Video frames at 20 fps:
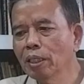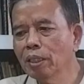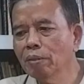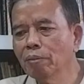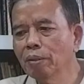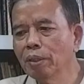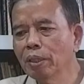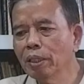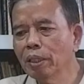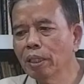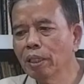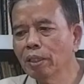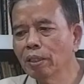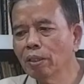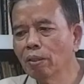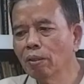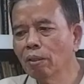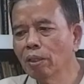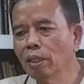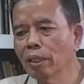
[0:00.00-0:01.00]
yang
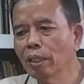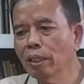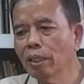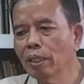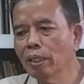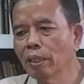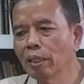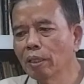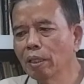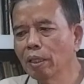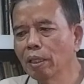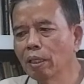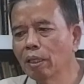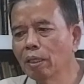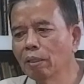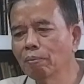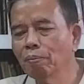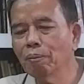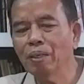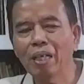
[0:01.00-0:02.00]
diberikan oleh
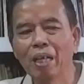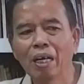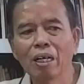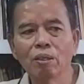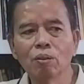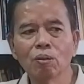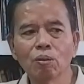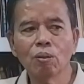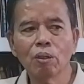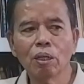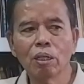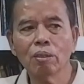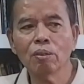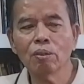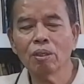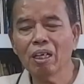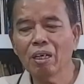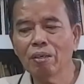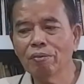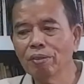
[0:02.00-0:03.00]
uh, penanggung
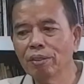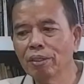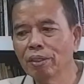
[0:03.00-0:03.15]
atau